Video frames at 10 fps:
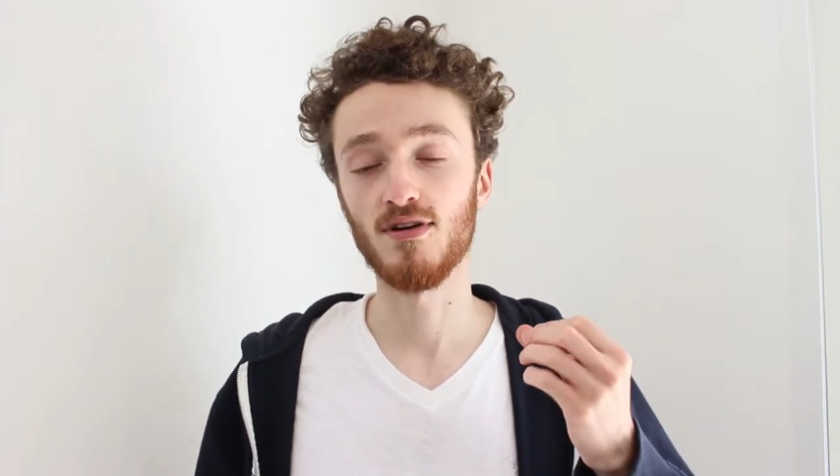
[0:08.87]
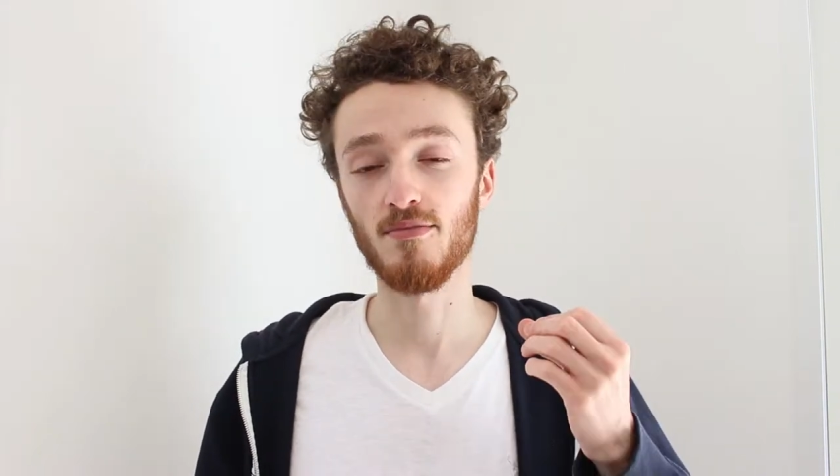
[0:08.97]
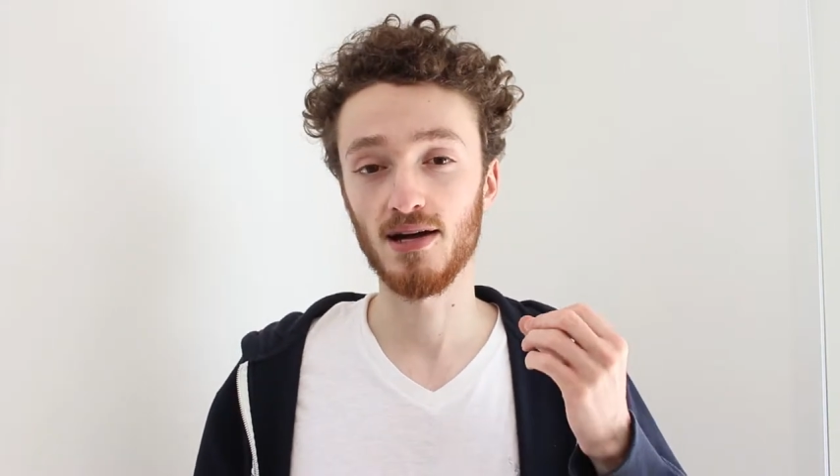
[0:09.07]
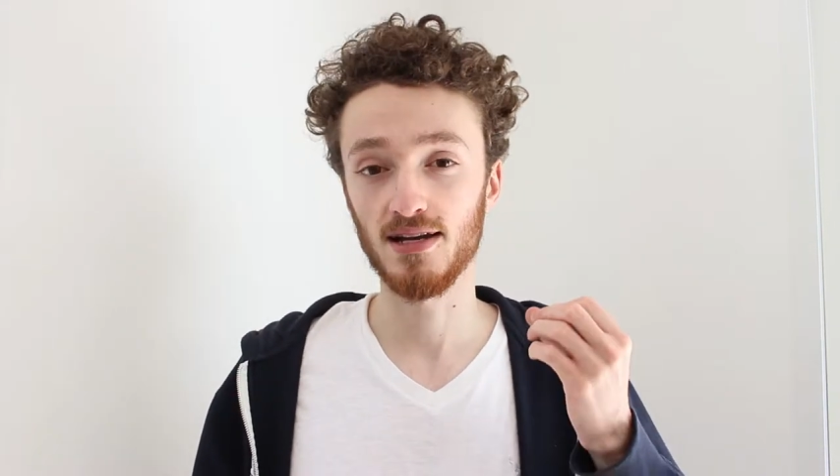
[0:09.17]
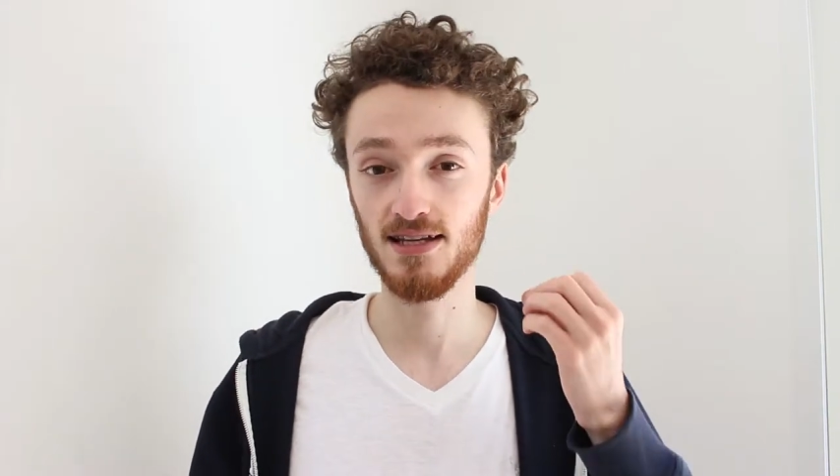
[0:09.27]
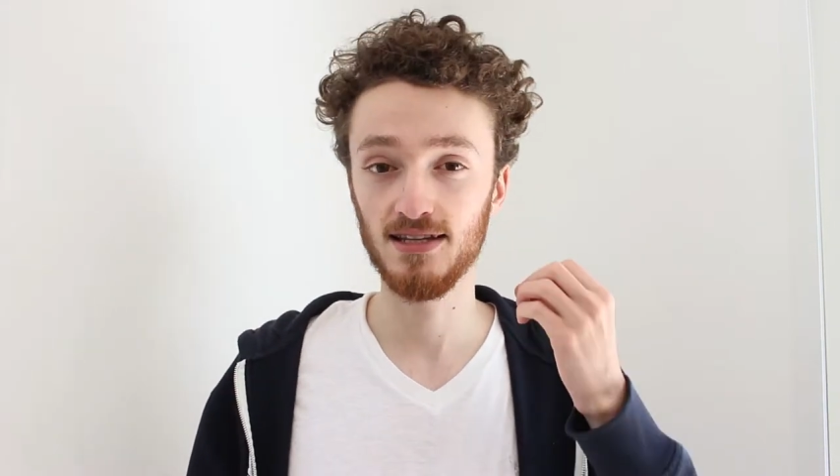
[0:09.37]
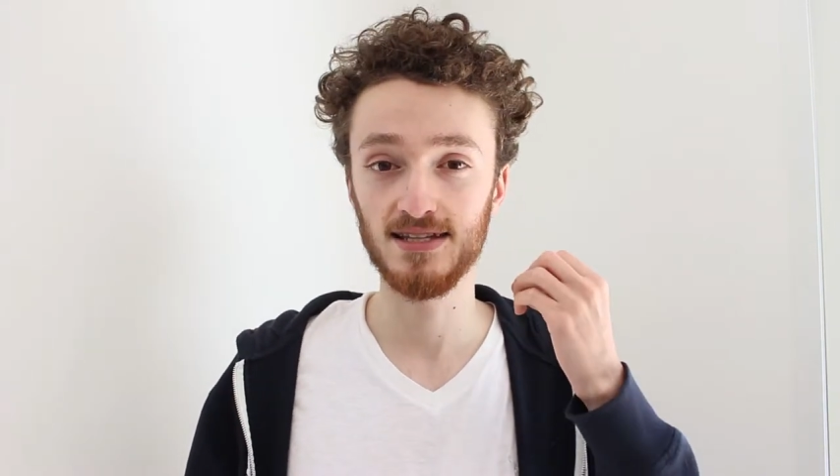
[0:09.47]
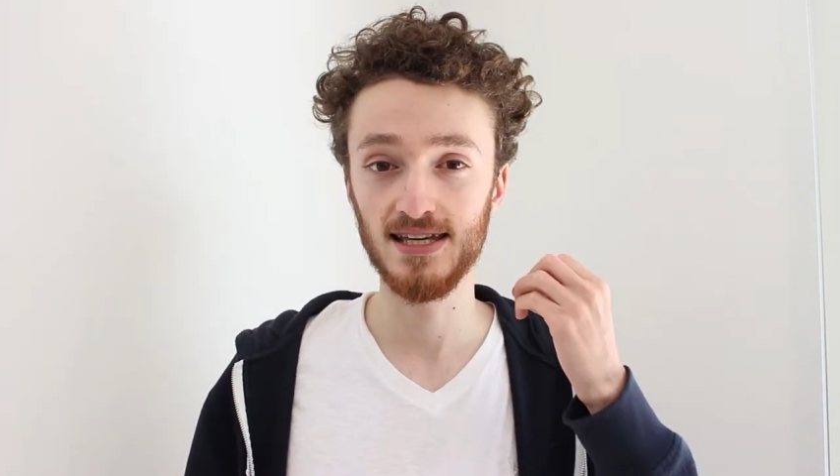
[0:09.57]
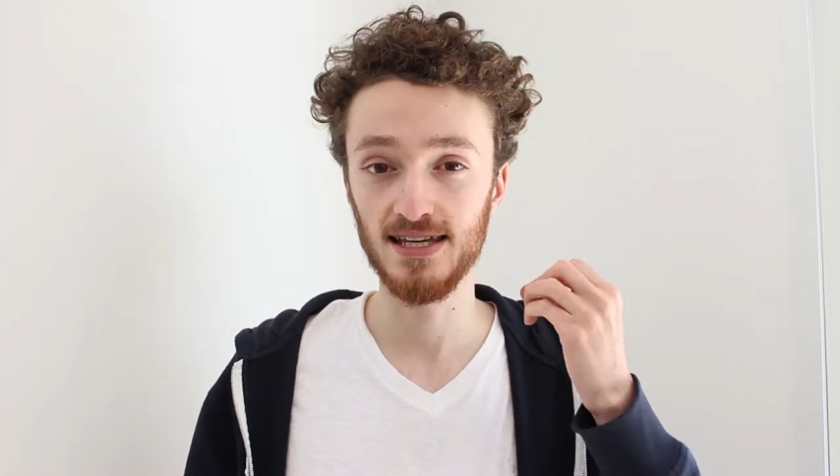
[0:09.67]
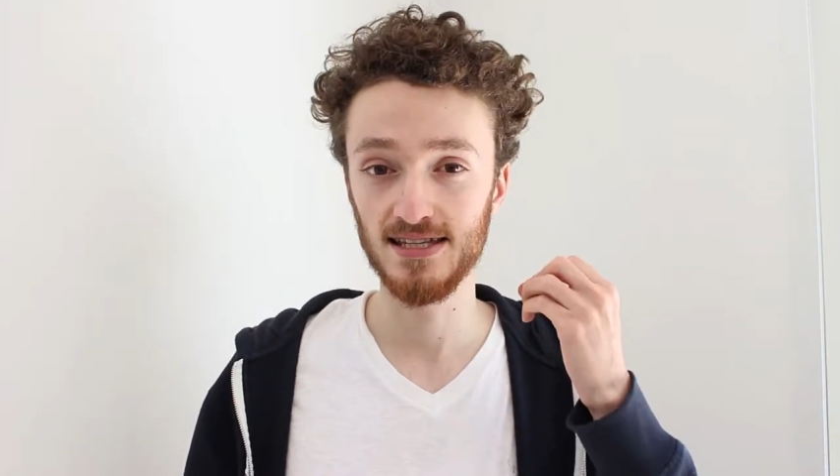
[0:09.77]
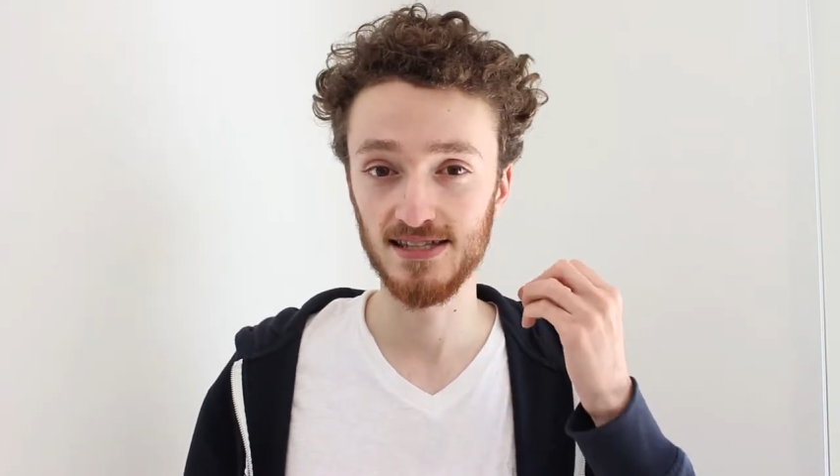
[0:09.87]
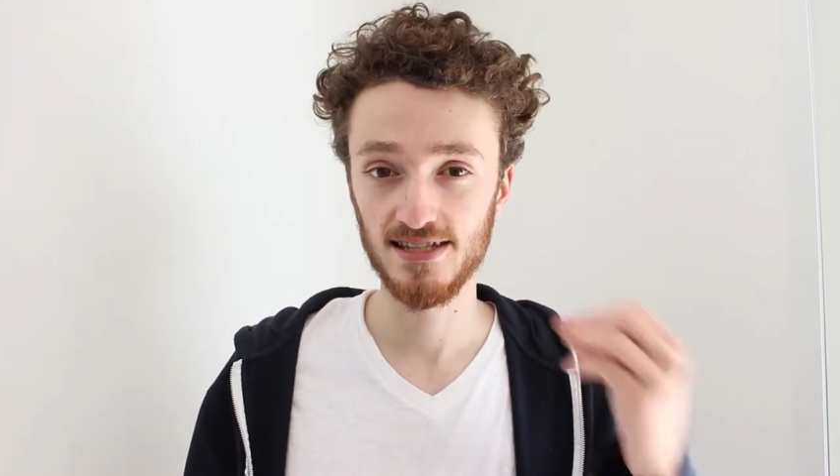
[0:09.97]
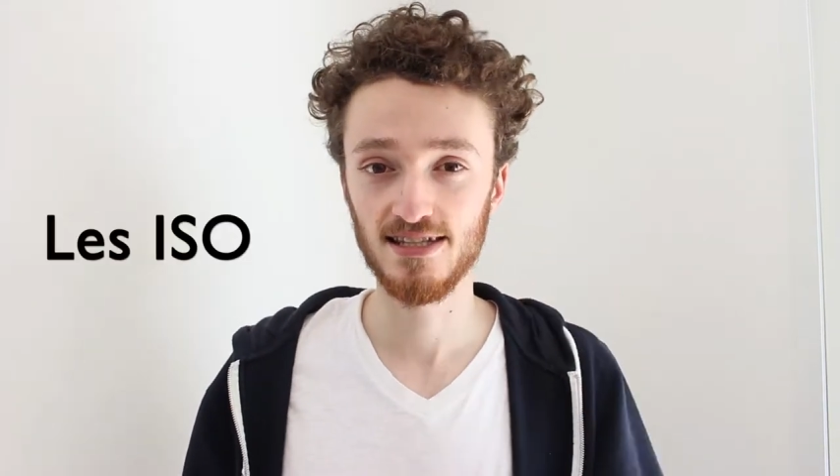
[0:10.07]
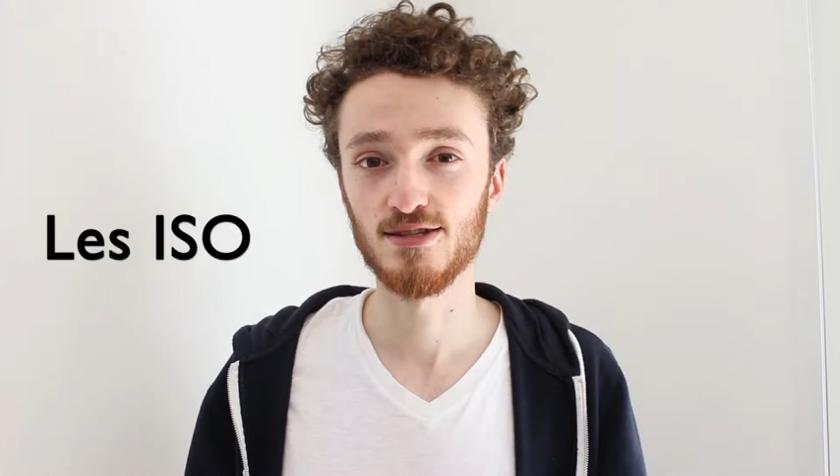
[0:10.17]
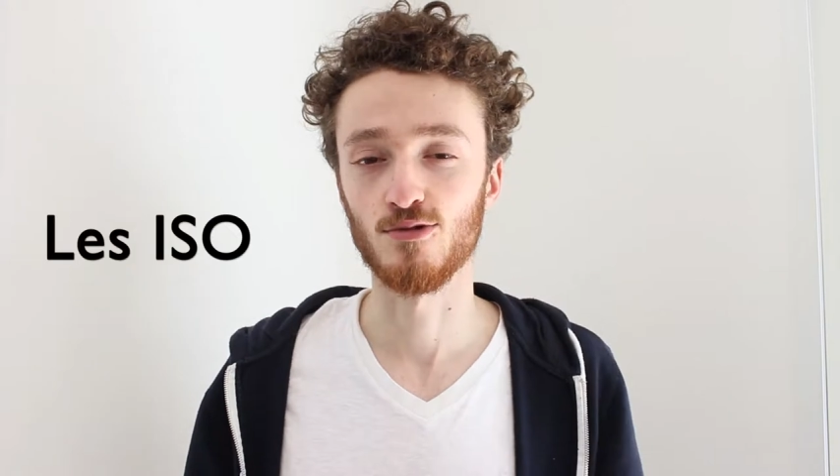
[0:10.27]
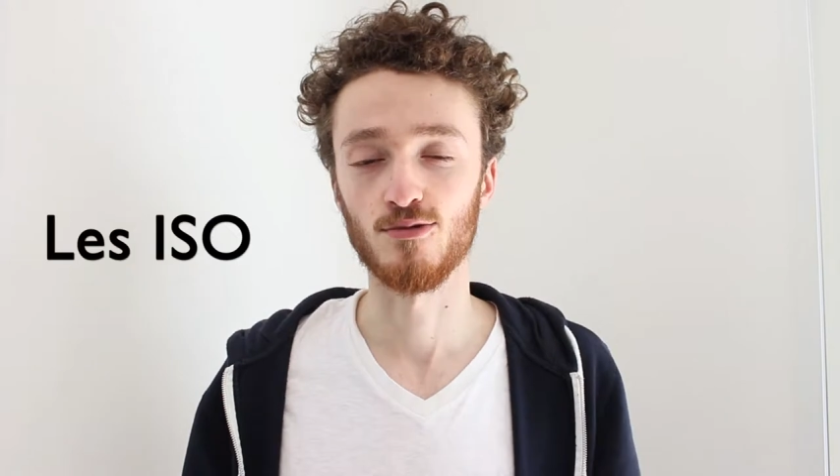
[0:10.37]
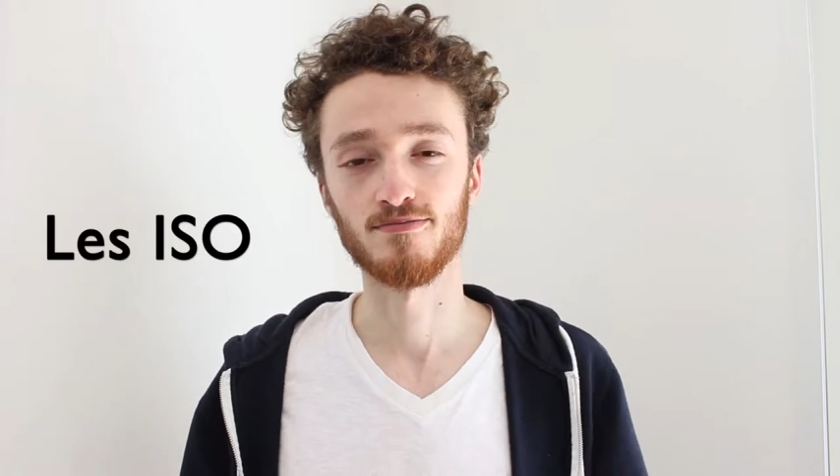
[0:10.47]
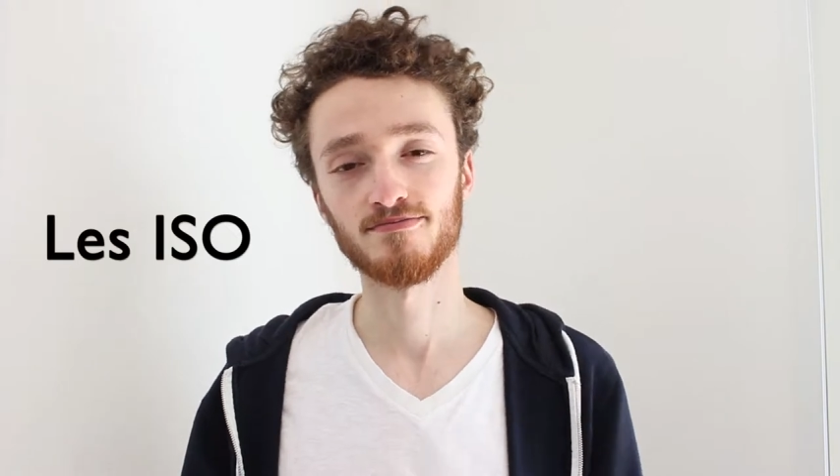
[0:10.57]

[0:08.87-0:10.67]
on va parler des ISO.